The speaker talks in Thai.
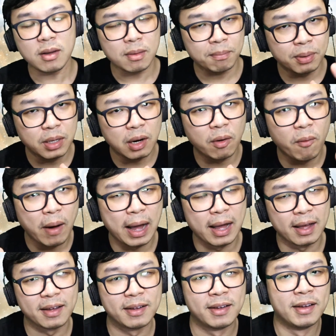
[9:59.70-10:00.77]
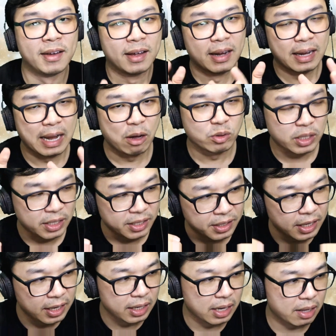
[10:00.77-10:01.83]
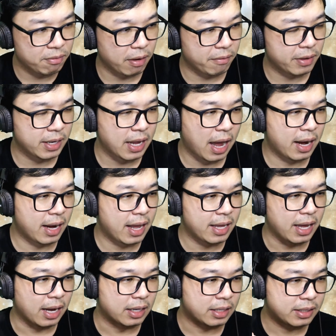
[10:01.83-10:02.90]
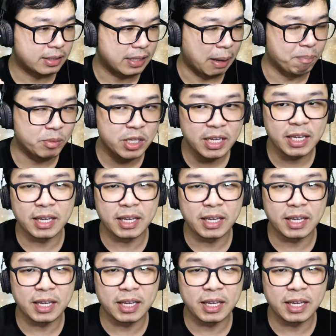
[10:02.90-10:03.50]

เพื่อว่าเราจะเดินในฝ่ายวิญญาณได้อย่างเต็มที่